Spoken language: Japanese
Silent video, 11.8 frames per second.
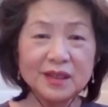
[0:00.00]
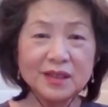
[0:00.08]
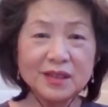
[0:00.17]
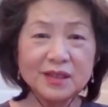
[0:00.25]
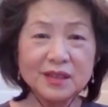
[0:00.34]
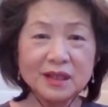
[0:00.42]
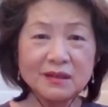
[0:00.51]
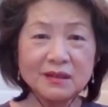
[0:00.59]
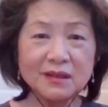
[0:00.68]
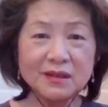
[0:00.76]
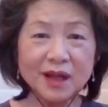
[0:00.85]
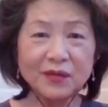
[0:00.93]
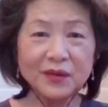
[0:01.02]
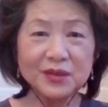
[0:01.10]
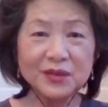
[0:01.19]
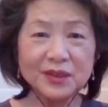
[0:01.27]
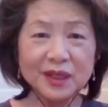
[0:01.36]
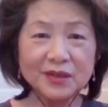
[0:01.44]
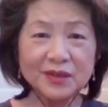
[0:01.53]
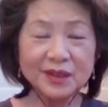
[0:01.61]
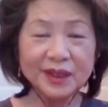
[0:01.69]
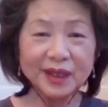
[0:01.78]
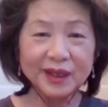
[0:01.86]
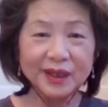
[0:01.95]
一斉にサーフィンしだした
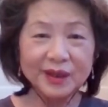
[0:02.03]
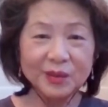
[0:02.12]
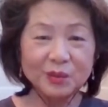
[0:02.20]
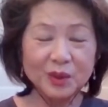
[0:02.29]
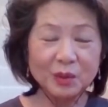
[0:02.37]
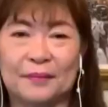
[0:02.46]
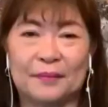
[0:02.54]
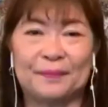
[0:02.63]
ら目ま